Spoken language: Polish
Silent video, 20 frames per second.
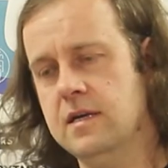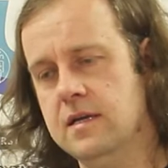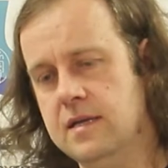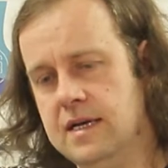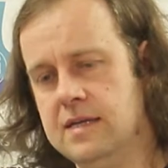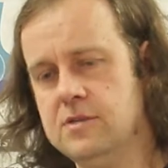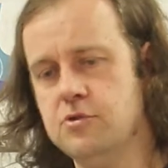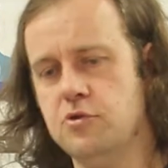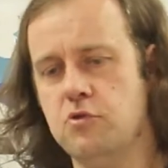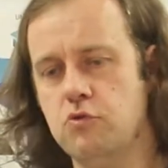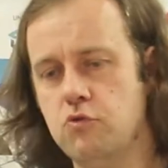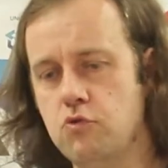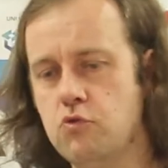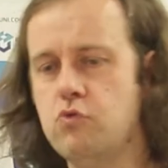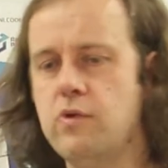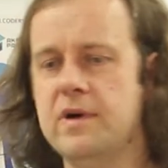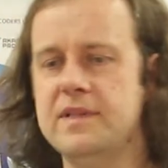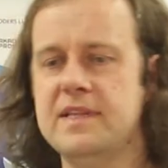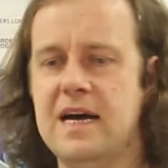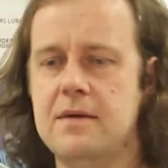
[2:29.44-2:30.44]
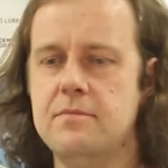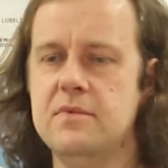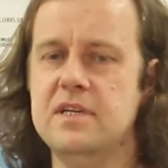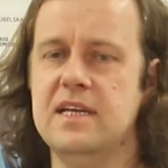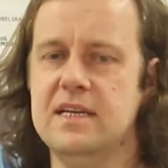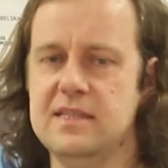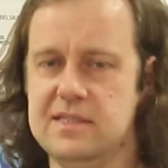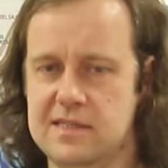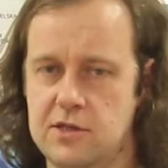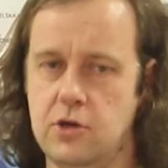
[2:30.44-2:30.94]
Jak coś układamy
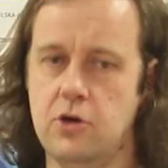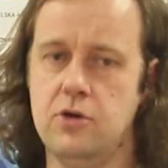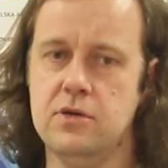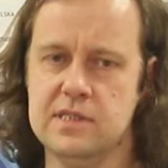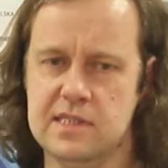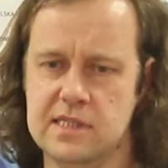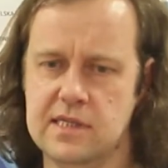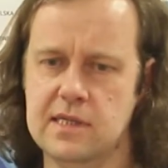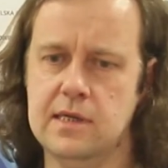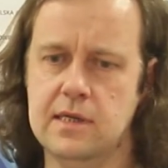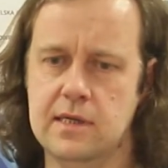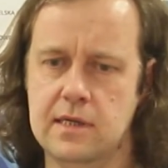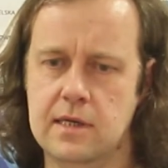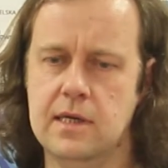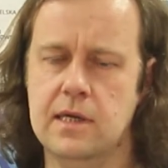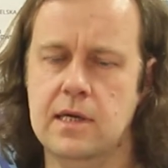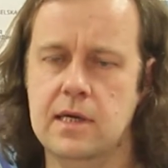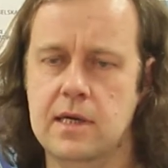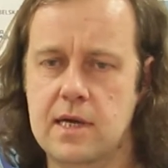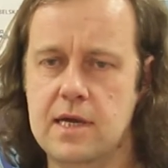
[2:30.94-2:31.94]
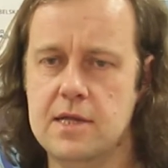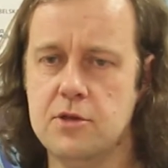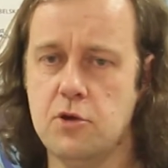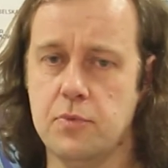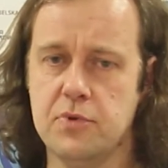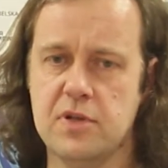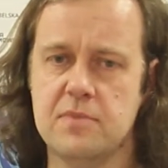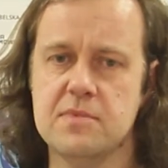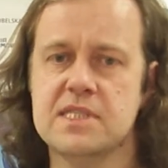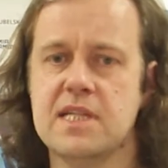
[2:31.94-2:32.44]
na stos, to
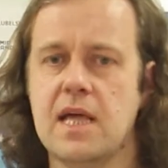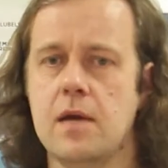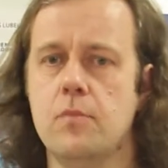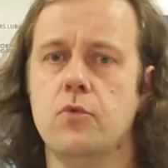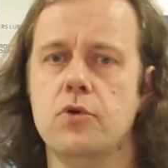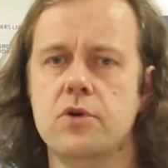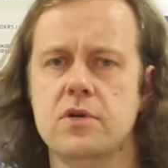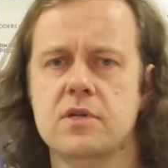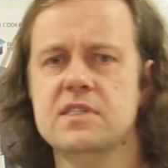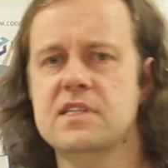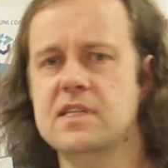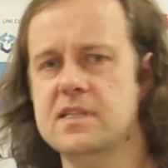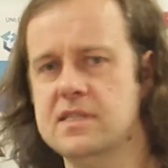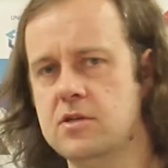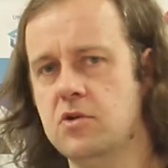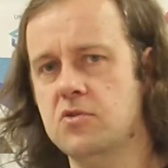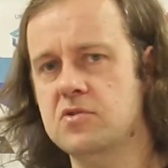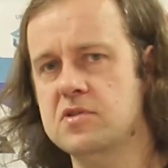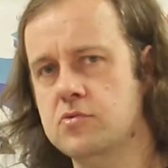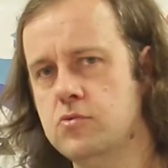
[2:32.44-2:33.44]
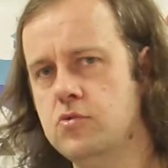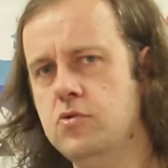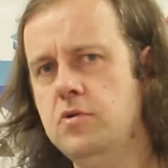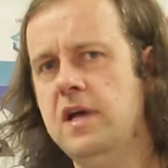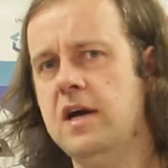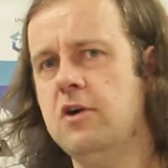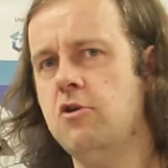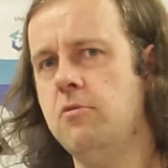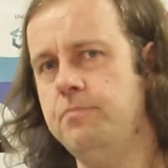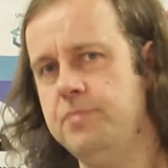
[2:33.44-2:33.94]
potem zdejmując ze stosu,
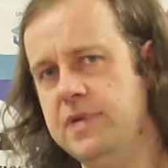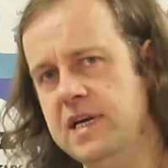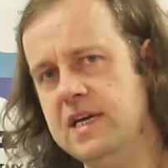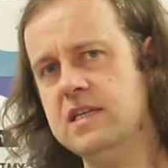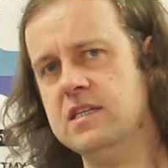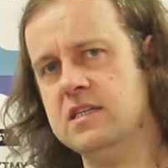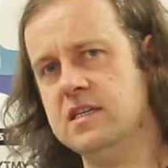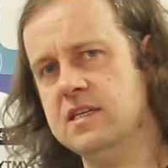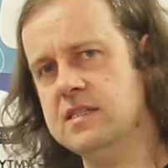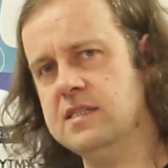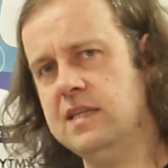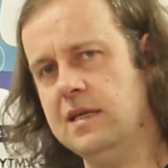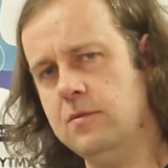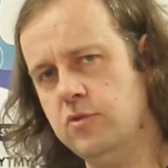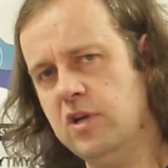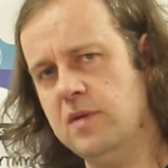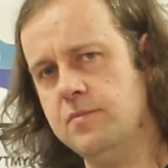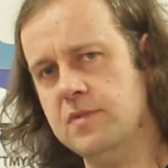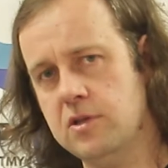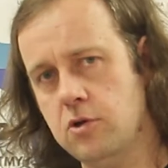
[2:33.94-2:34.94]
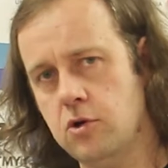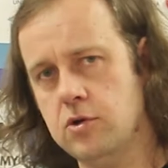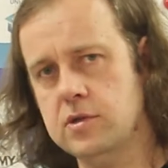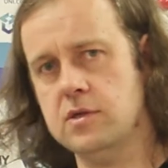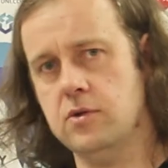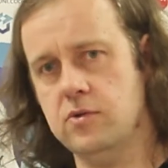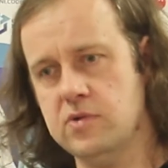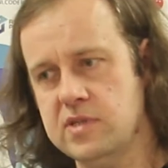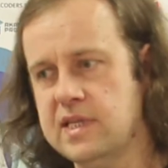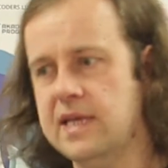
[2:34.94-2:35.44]
jako pierwsze zdejmujemy to,
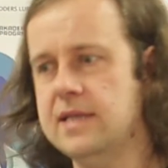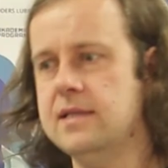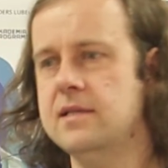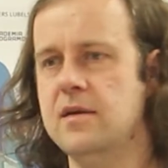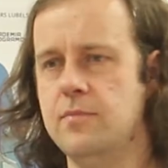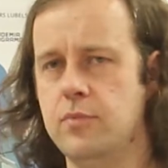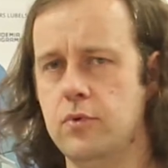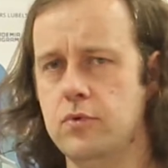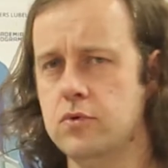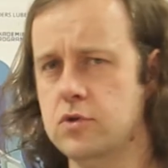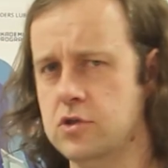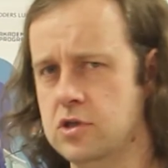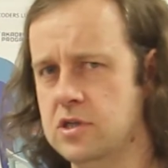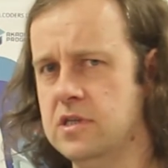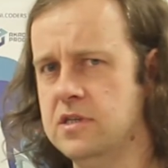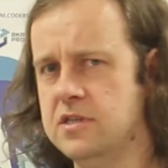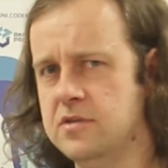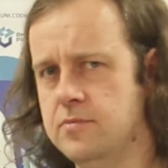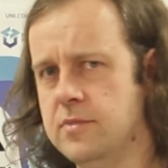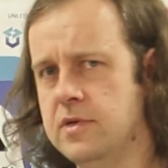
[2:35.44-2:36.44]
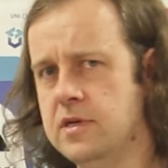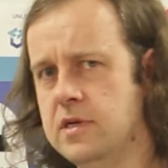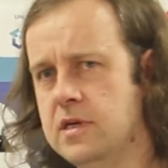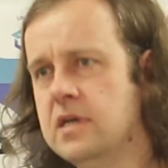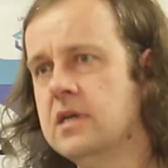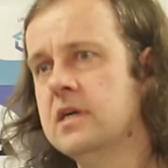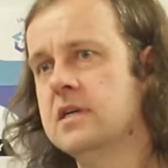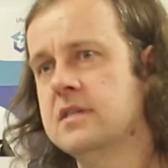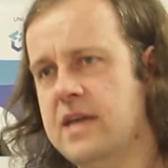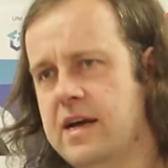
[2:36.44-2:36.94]
co ostatnie położyliśmy.
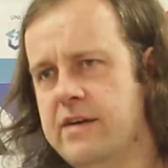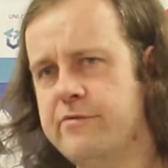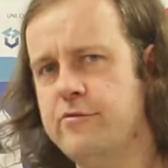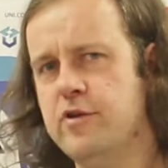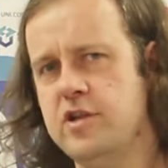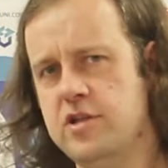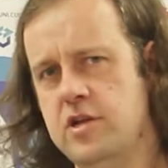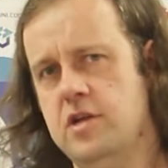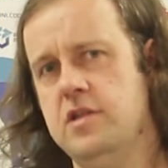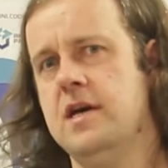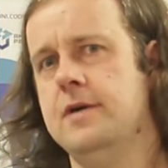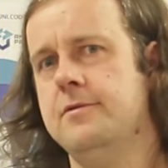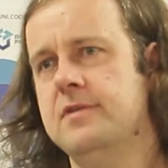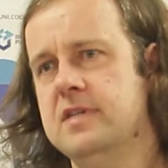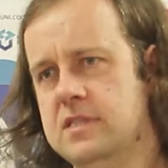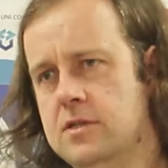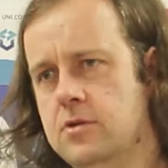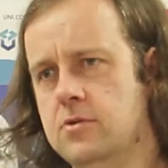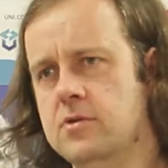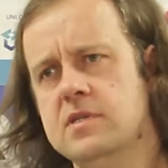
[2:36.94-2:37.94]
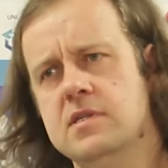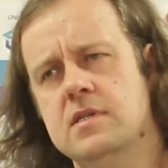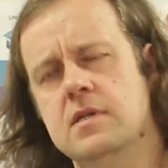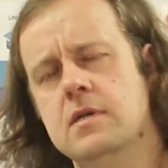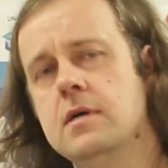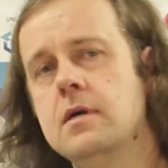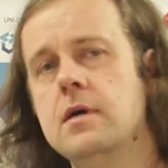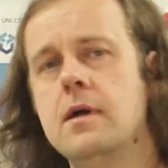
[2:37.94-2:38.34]
Tak właśnie działa stos.